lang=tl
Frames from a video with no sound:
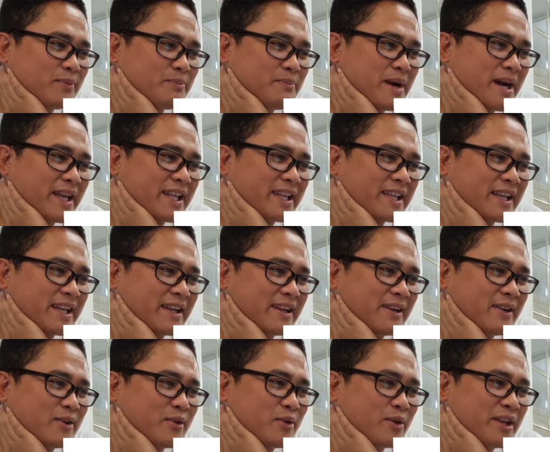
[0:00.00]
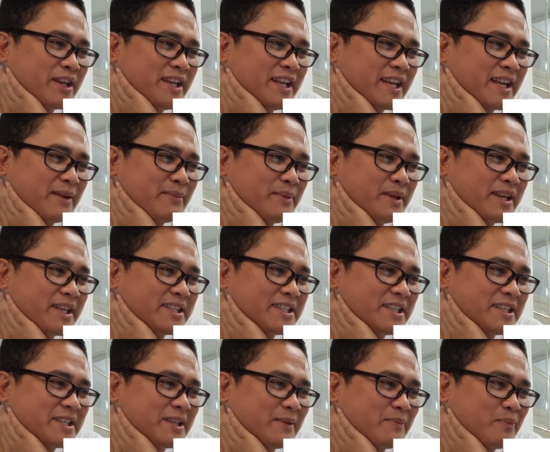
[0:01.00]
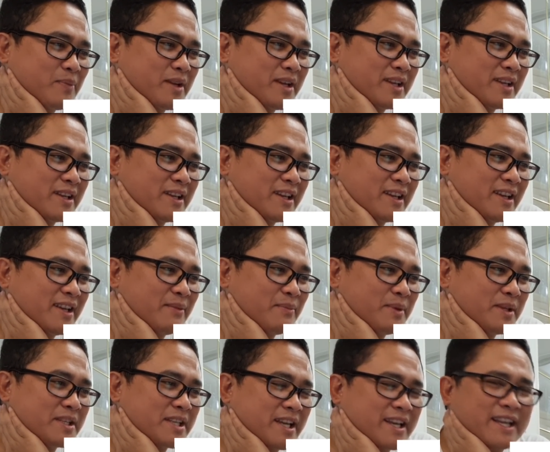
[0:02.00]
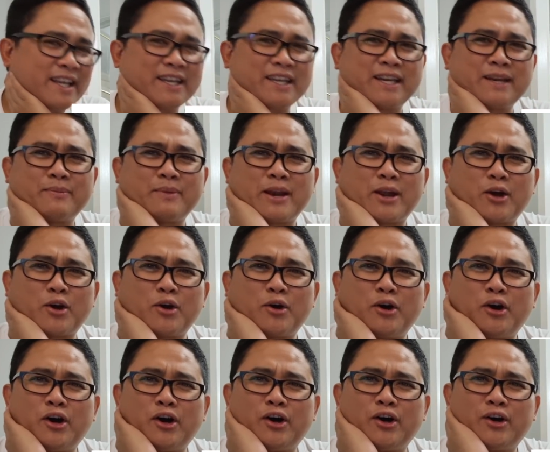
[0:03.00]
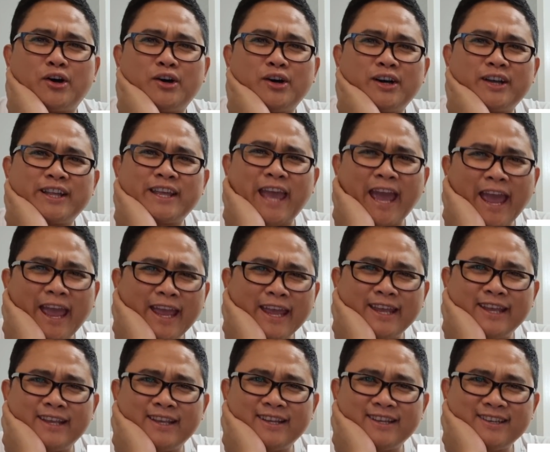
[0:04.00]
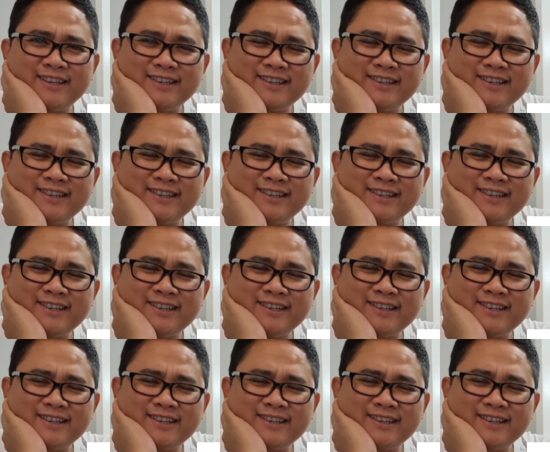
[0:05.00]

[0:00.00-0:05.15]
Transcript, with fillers: Bakit kung hindi kami nagsisiping ni Misan? Hindi naman ako gay!